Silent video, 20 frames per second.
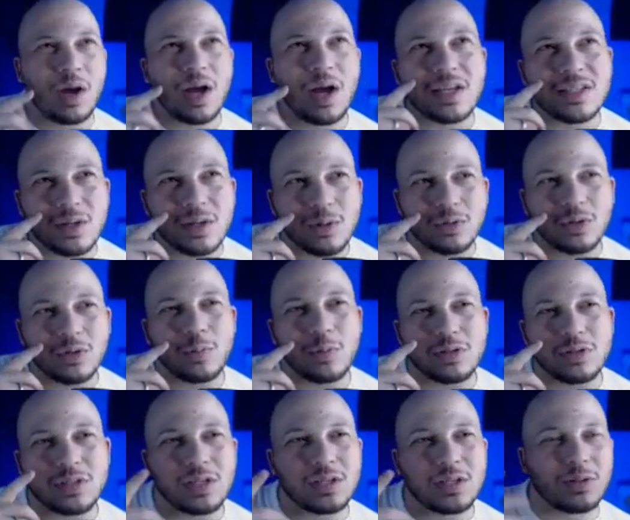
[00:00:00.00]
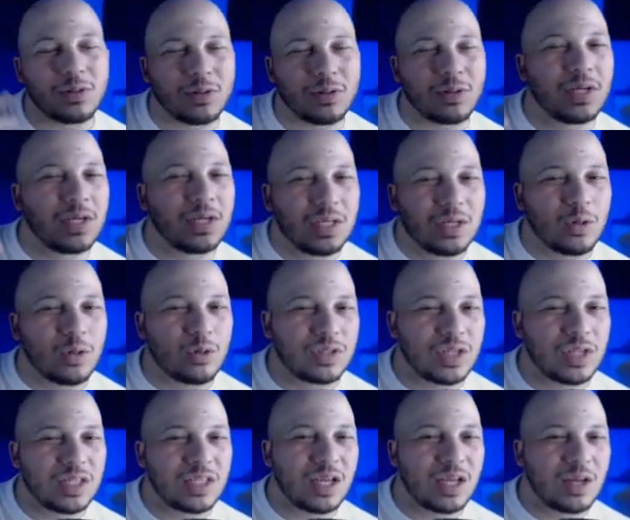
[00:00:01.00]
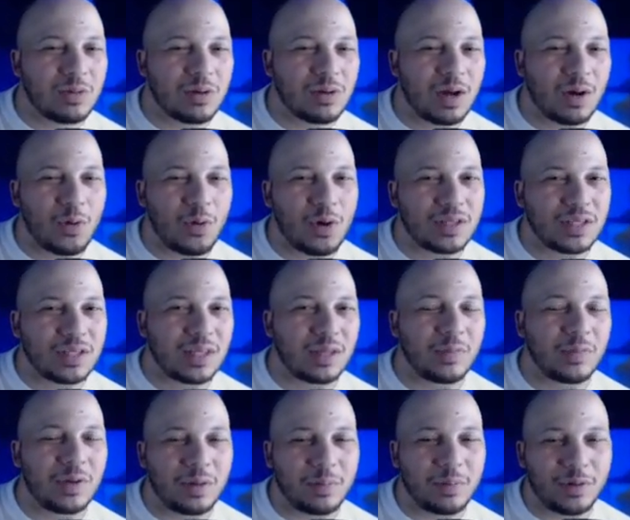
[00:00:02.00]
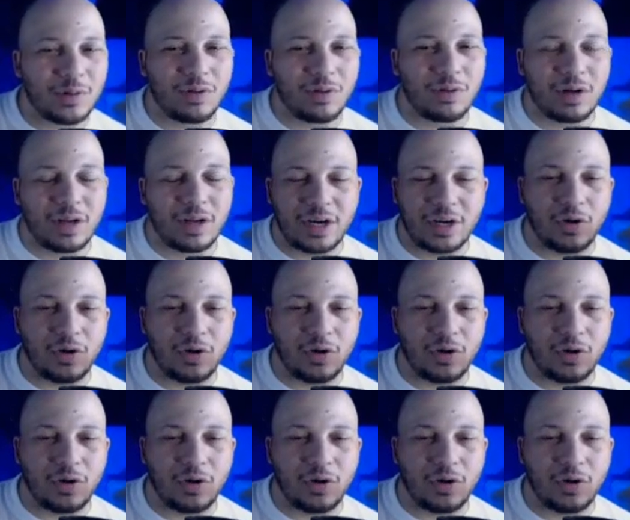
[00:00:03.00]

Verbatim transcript: Ah, si es un 2%, José tiene una cuenta de mil y pico dólares.